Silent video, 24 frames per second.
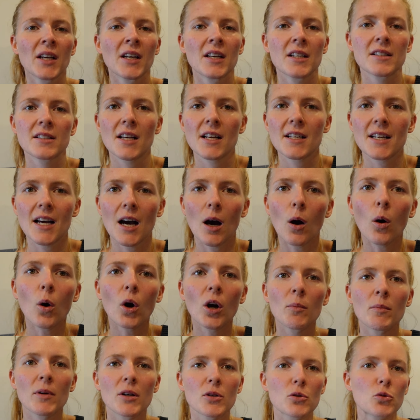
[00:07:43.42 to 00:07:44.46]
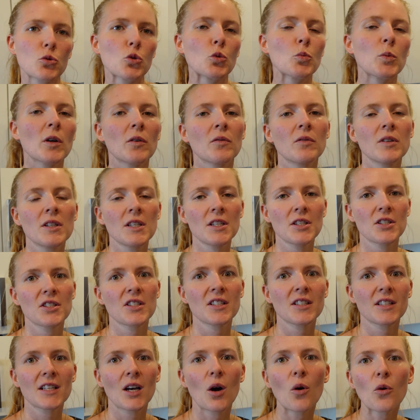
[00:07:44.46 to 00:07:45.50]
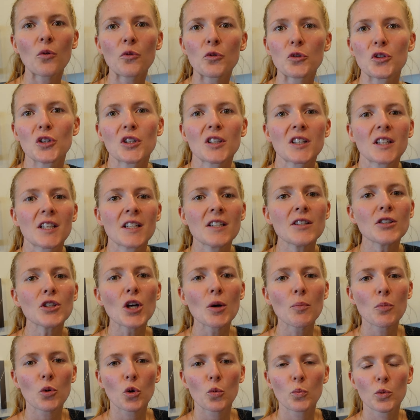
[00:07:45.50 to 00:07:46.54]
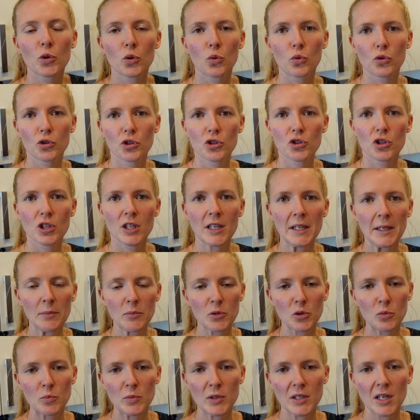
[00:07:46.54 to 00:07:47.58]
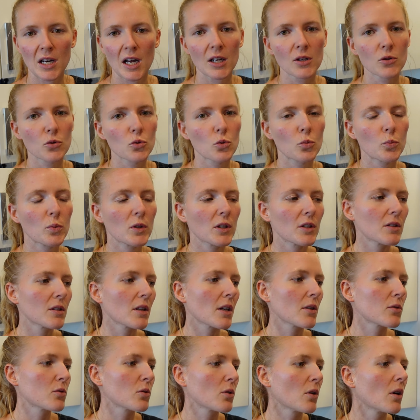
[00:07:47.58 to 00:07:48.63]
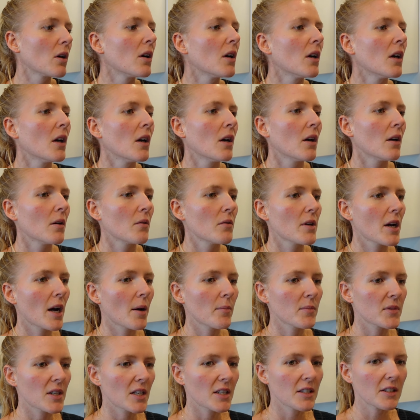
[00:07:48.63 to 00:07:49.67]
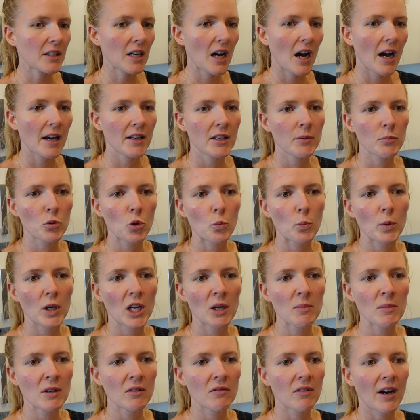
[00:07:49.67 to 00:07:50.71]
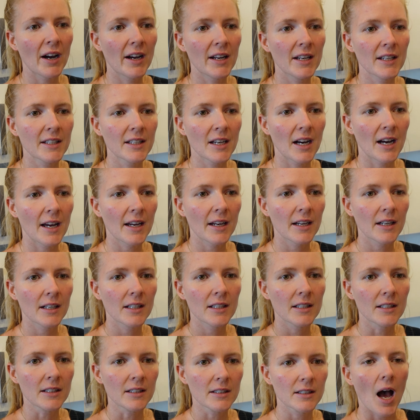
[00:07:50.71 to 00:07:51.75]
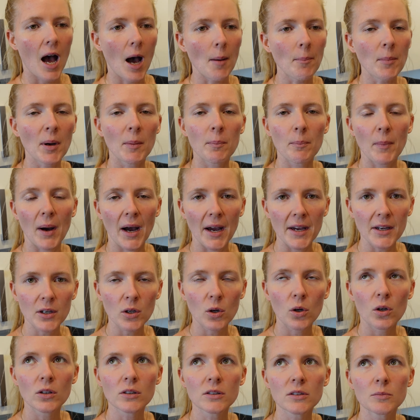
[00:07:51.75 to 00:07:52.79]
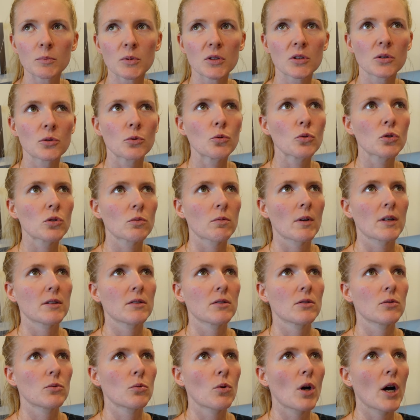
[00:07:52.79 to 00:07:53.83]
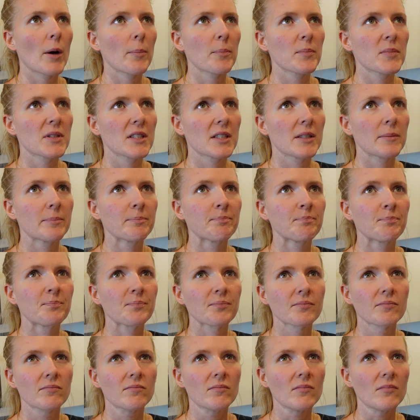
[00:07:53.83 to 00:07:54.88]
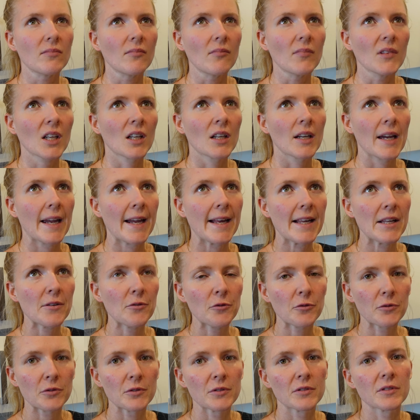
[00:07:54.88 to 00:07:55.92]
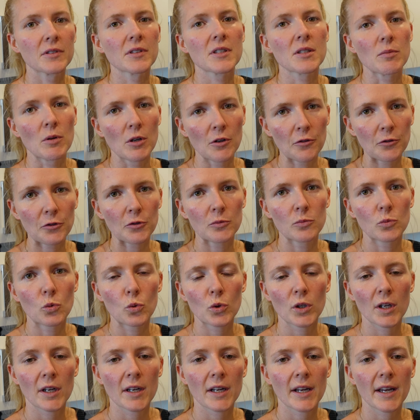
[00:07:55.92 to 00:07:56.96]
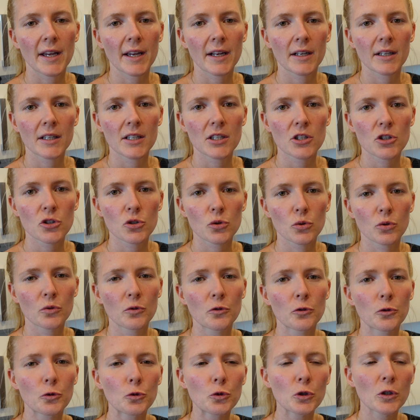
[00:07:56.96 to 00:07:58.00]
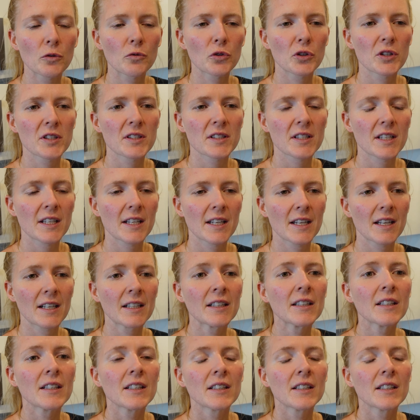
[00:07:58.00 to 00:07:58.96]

ist halt auch immer super wichtig, auch für die Kinder probiotische Lebensmittel anzubieten. Also wir haben da echt keine Probleme, weil ich eigentlich ab Beikost beziehungsweise so ab dem 11., 12. Monat eigentlich schon. Früher würde ich es eher